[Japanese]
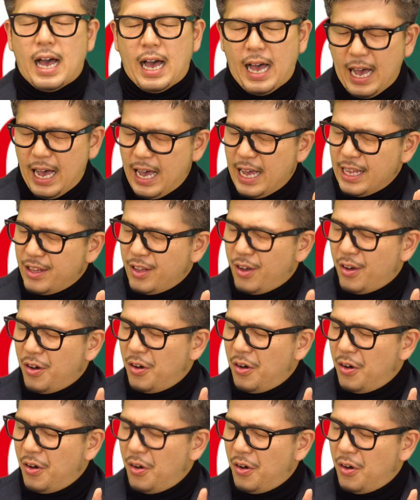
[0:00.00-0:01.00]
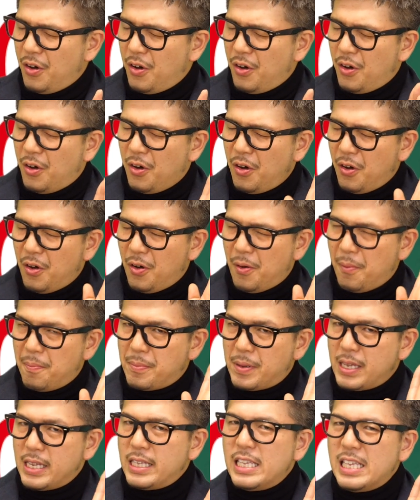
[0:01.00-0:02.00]
あのー、
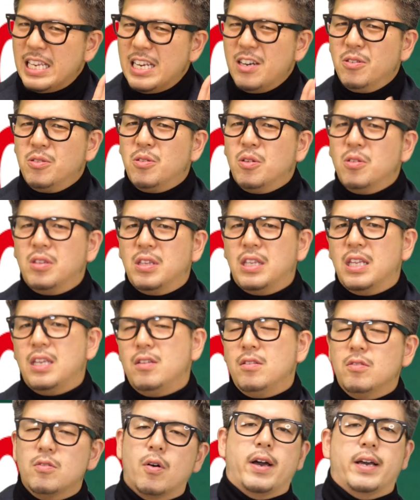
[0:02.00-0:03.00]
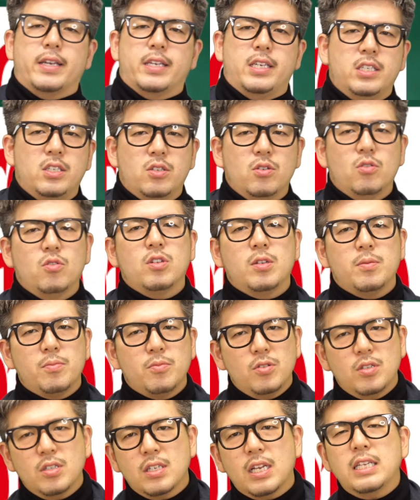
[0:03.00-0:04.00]
ミニロトっていうのは非常に
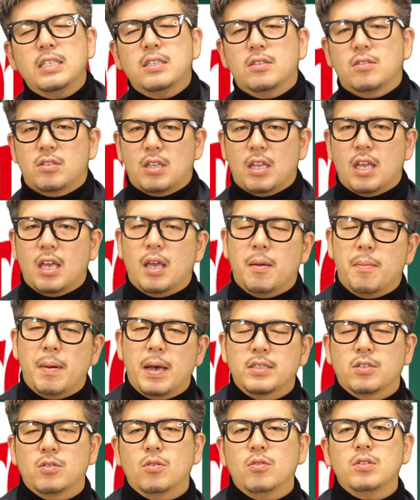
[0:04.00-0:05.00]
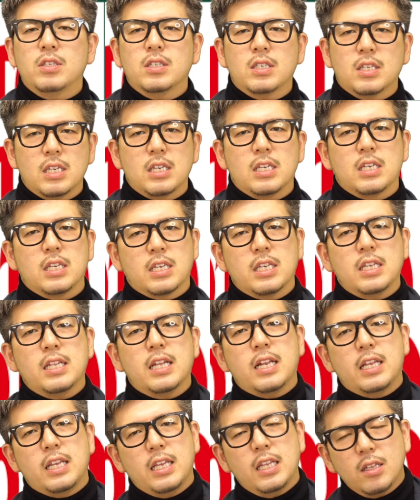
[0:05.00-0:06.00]
難しくて、まあ正直いき
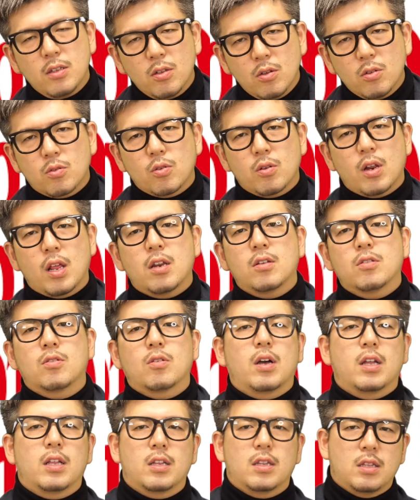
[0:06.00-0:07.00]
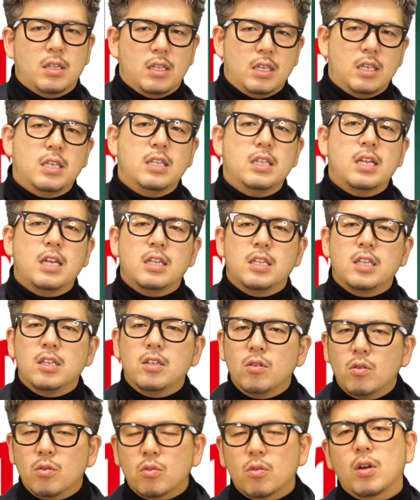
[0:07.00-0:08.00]
なりいっとう取れるとかいきなりに
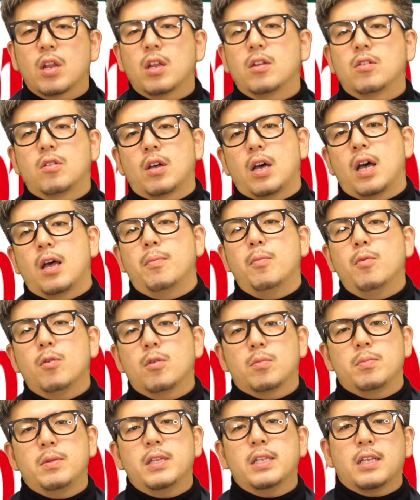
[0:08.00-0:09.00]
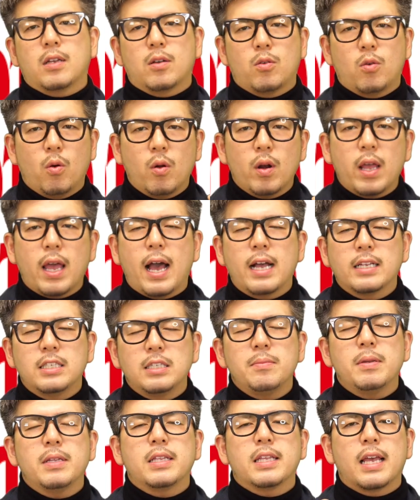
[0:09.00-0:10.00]
とう取れるとか、もう皆さんこれ
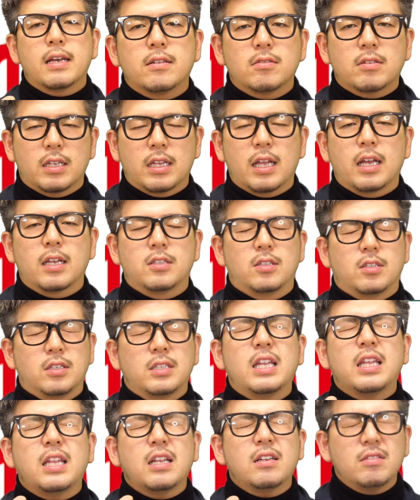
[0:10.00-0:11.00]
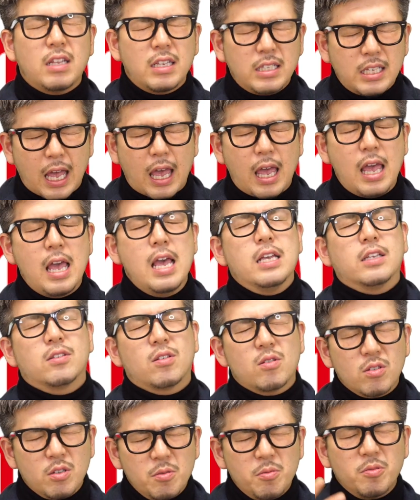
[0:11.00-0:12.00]
初めてる方は捨ててください。
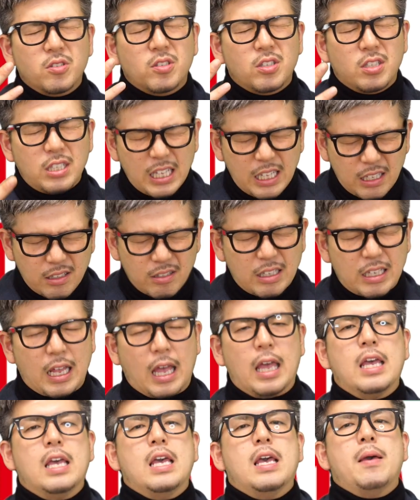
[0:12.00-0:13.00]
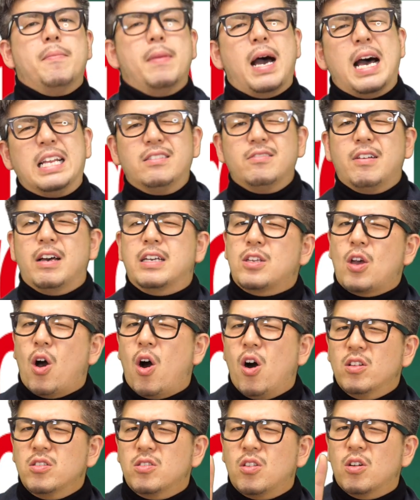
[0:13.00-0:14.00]
その気持ち捨ててください。まずは
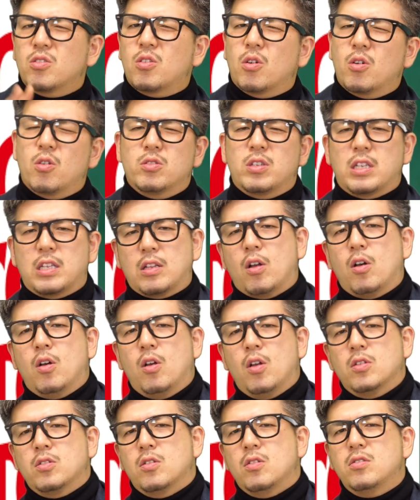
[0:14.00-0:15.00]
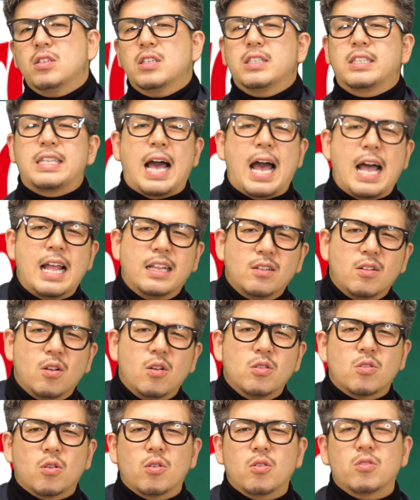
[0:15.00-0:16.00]
よんとう取ろうで、その次さん
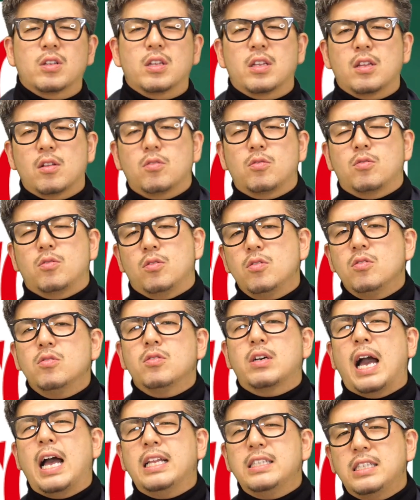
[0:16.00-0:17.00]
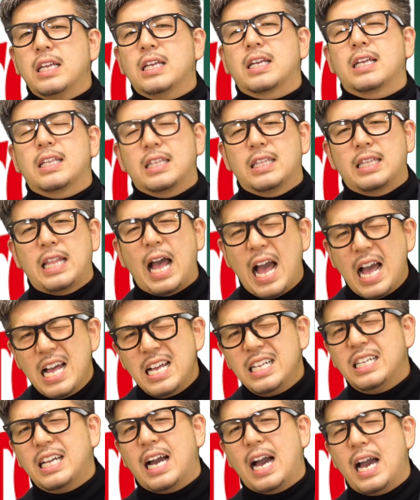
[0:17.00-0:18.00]
とう取ろうでという感じで
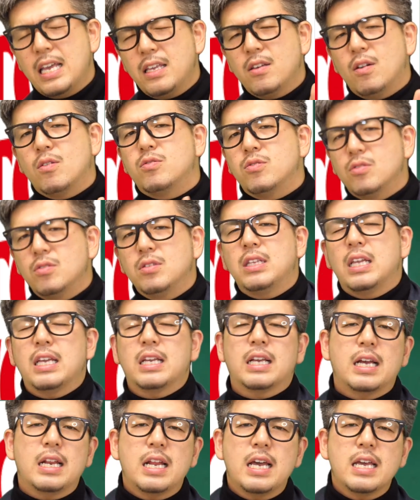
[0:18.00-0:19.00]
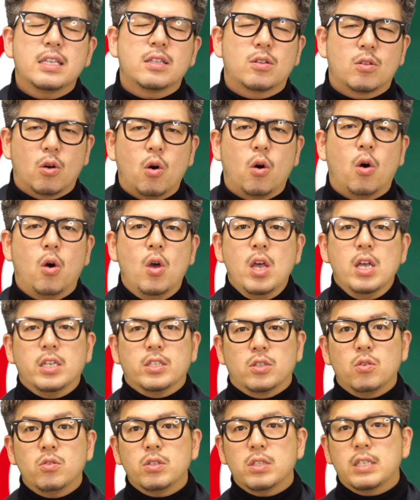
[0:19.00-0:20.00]
段階を踏んでいかないと
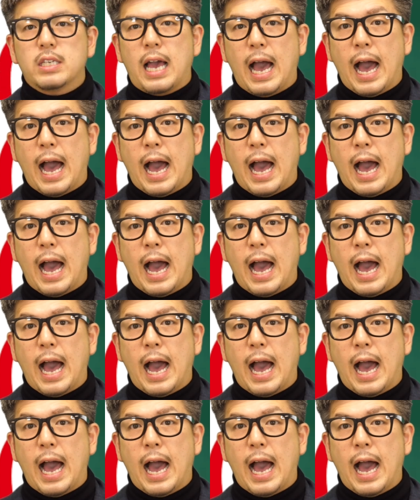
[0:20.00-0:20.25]
正直